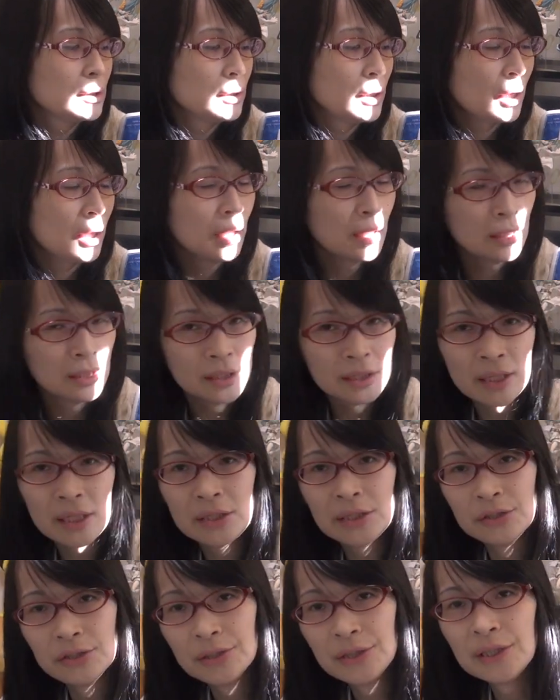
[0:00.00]
だから
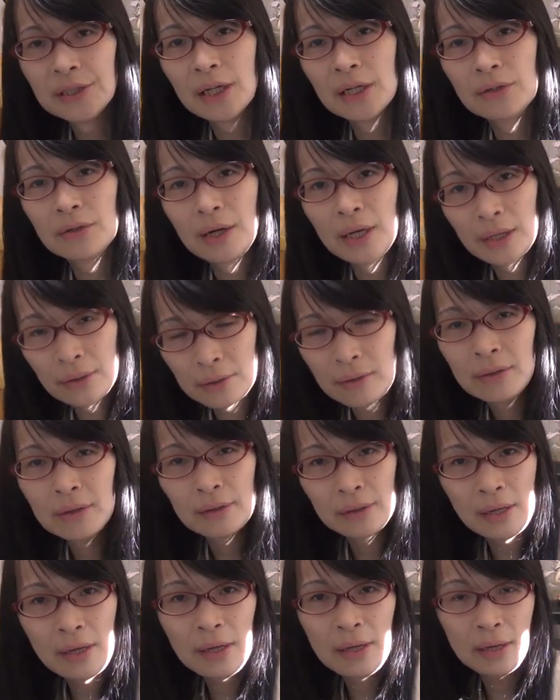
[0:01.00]
2012年とか
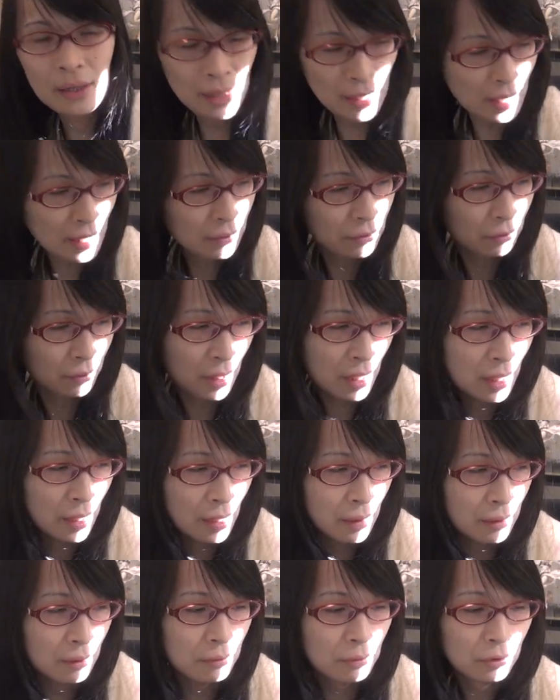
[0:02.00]
なで Air と
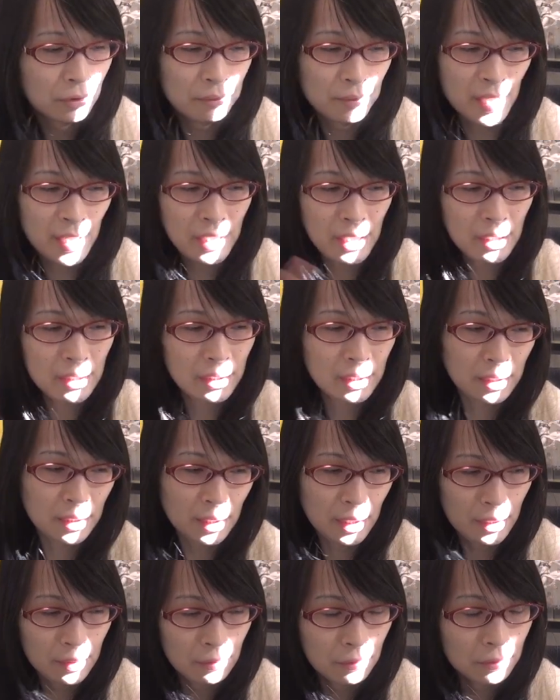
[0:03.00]
かこの前にあったん
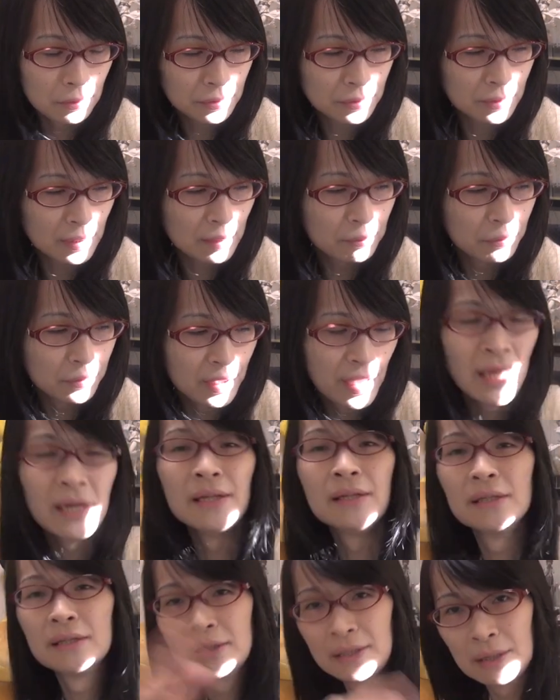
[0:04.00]
だけどそれはもうな
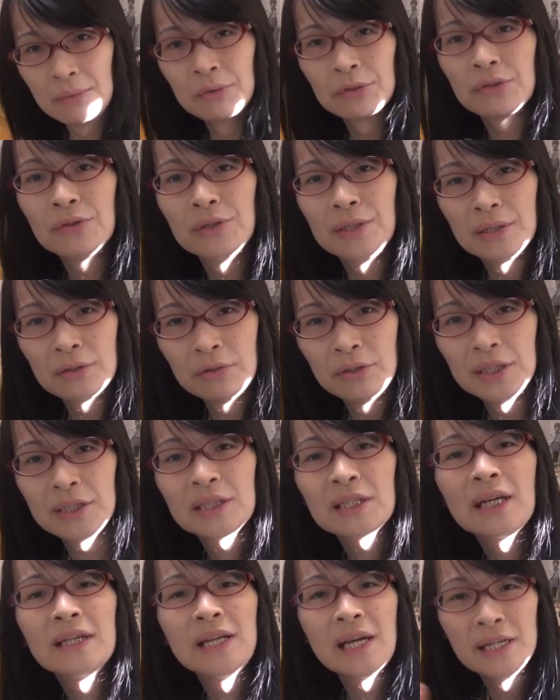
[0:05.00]
いんです手元にこれ
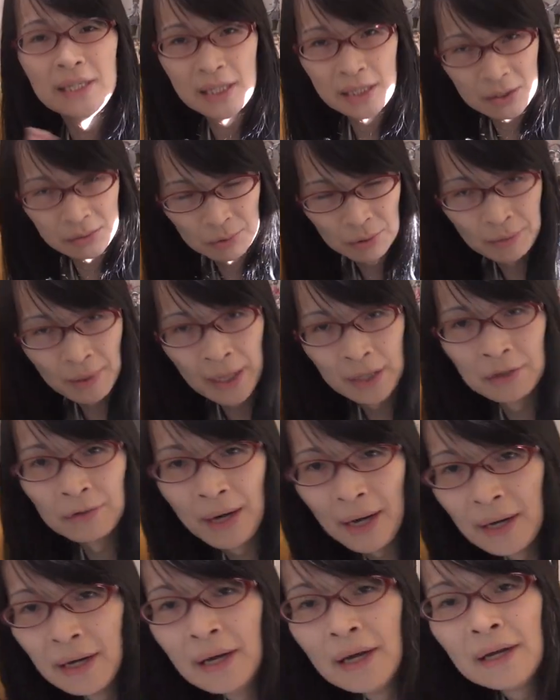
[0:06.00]
しかないですモバイル
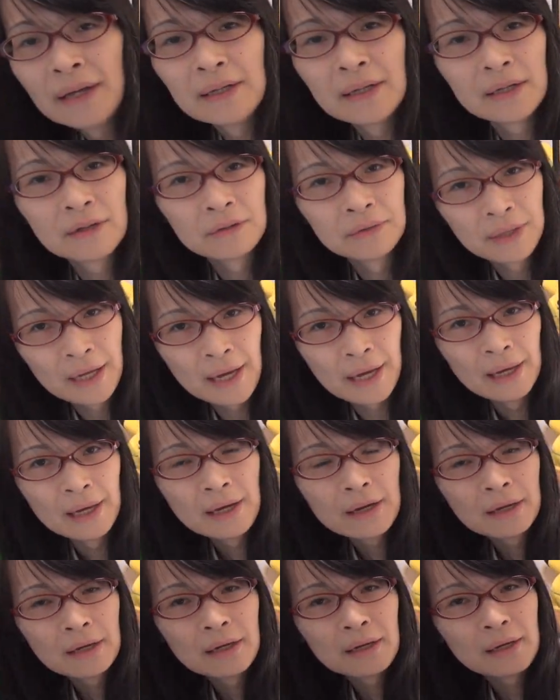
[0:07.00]
はなので、
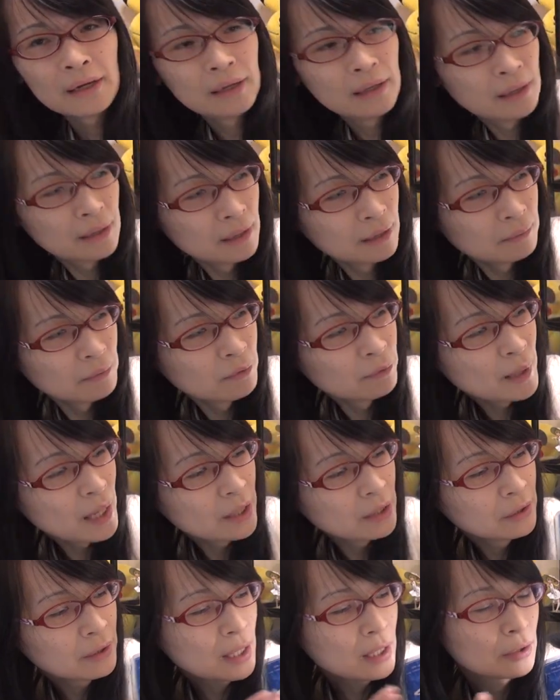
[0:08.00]
えー、
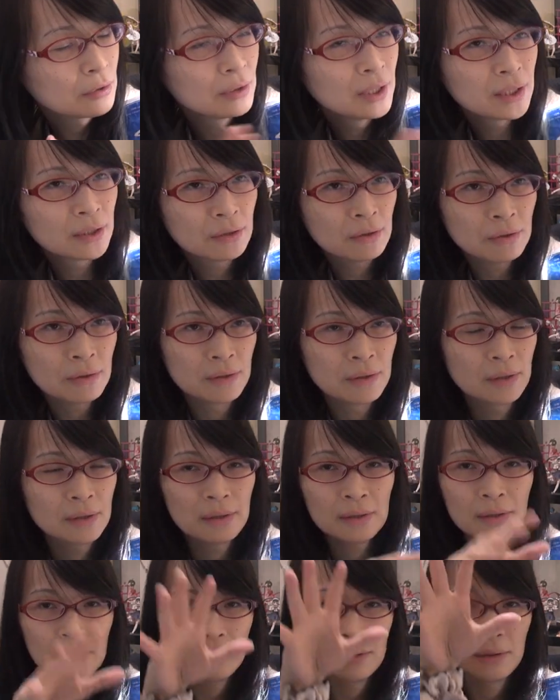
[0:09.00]
モバイルがこれと、
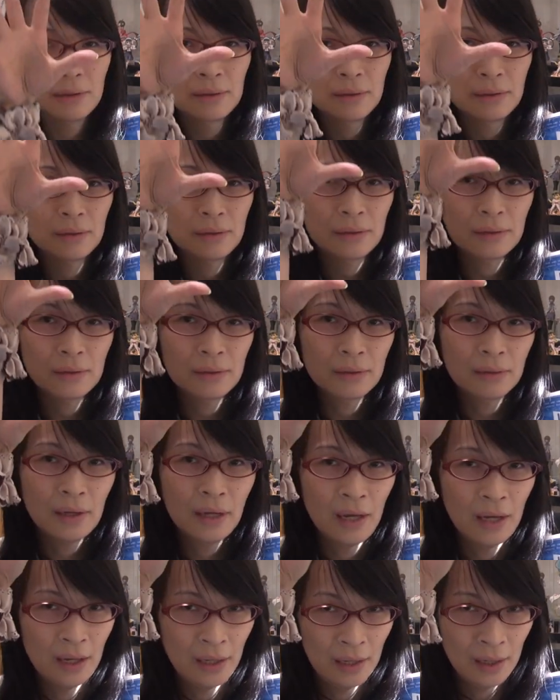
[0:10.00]

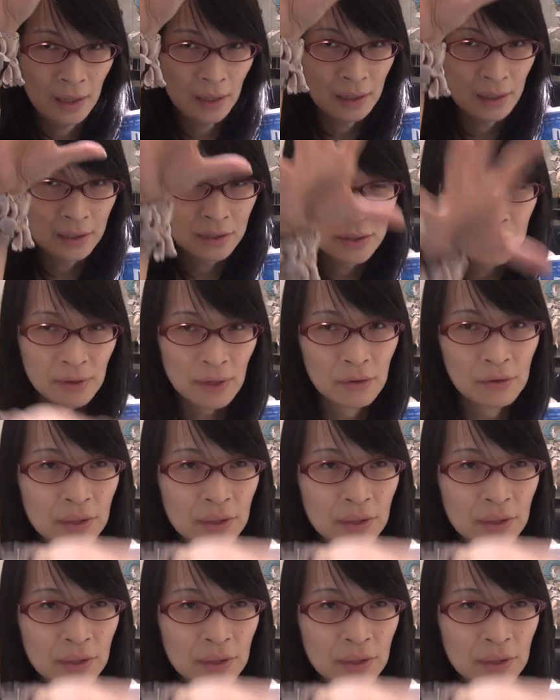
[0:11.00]
えー、据え